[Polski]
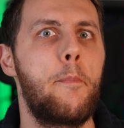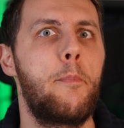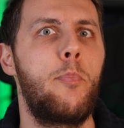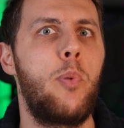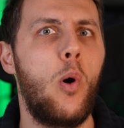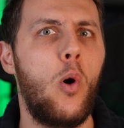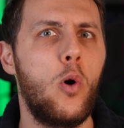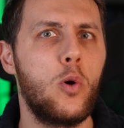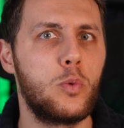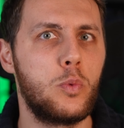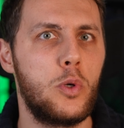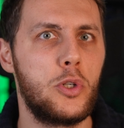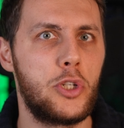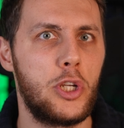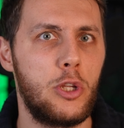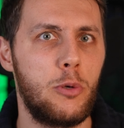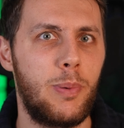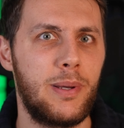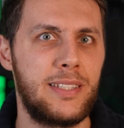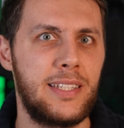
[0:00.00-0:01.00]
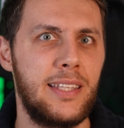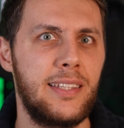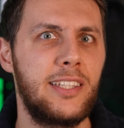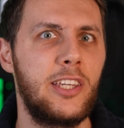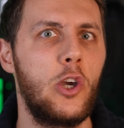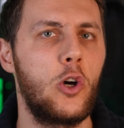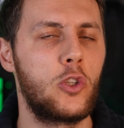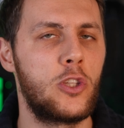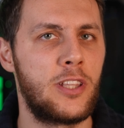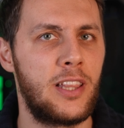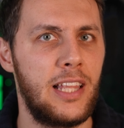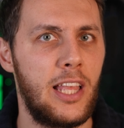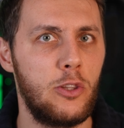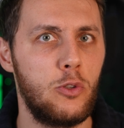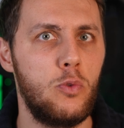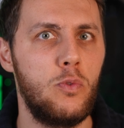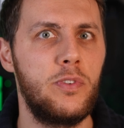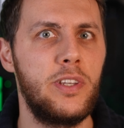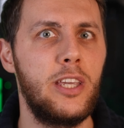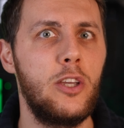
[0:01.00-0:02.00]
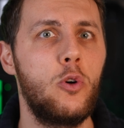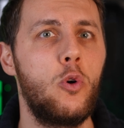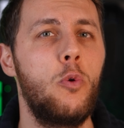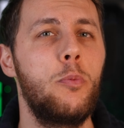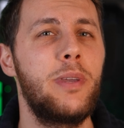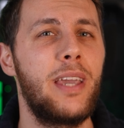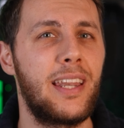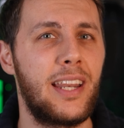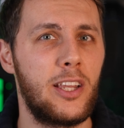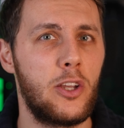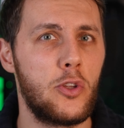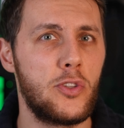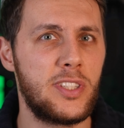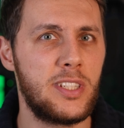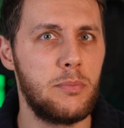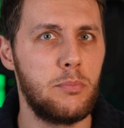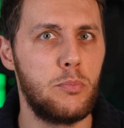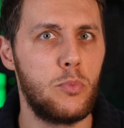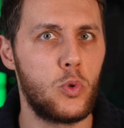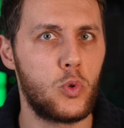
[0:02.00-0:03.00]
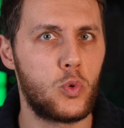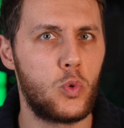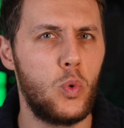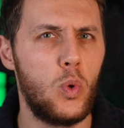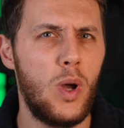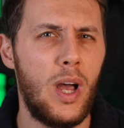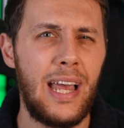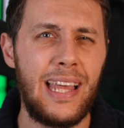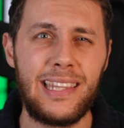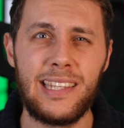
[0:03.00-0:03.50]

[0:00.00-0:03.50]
po odłączeniu pacjentki od tlenu w jej umierającym mózgu